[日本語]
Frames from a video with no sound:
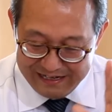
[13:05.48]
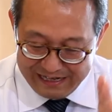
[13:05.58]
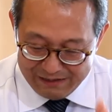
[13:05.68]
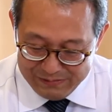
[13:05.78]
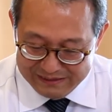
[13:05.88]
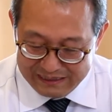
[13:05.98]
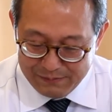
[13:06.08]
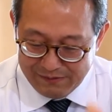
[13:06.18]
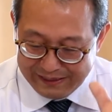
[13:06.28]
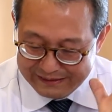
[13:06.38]
神
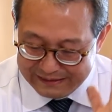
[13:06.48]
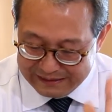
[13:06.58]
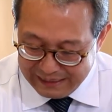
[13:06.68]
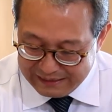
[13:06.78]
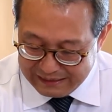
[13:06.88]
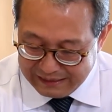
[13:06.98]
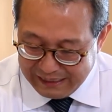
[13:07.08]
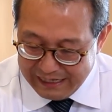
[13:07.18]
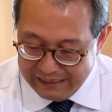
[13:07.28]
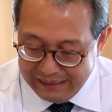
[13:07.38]
様は絶
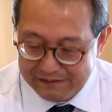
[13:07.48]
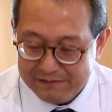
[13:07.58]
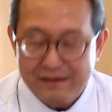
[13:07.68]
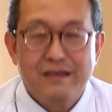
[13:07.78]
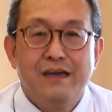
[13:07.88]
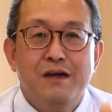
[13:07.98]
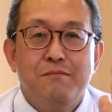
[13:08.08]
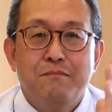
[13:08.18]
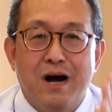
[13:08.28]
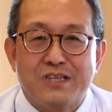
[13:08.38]
対に
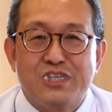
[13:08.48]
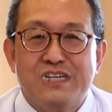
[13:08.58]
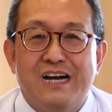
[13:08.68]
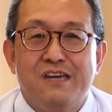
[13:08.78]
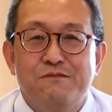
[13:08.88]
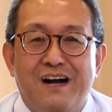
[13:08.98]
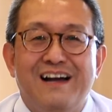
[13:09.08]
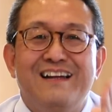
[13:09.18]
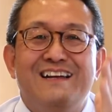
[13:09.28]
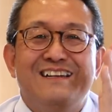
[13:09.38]
間違い
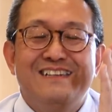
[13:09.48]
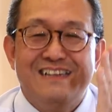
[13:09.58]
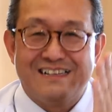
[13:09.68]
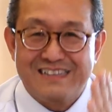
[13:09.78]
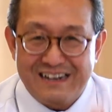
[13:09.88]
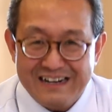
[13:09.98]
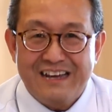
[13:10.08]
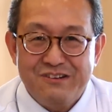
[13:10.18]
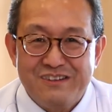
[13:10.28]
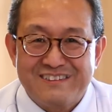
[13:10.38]
はなさら
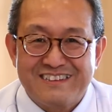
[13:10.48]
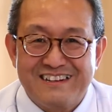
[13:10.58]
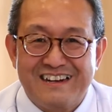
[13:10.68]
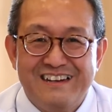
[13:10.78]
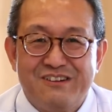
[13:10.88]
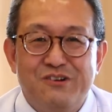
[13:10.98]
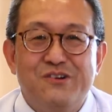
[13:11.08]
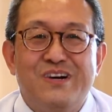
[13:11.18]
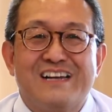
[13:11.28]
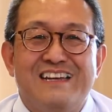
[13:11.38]
ないのですからこ
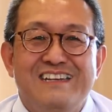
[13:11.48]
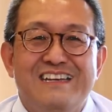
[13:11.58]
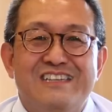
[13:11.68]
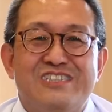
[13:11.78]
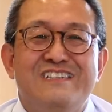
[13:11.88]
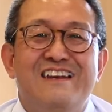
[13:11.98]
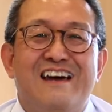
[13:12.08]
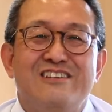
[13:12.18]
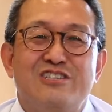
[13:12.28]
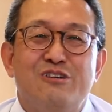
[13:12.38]
のお方に信
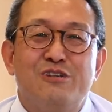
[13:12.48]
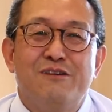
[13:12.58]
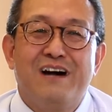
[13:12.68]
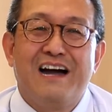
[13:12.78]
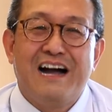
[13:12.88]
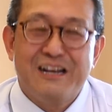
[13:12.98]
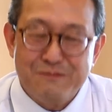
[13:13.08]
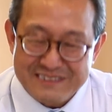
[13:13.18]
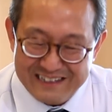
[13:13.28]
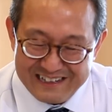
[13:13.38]
頼しようではあり
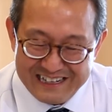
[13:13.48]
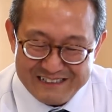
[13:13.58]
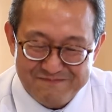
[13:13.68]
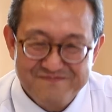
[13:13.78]
ませんか。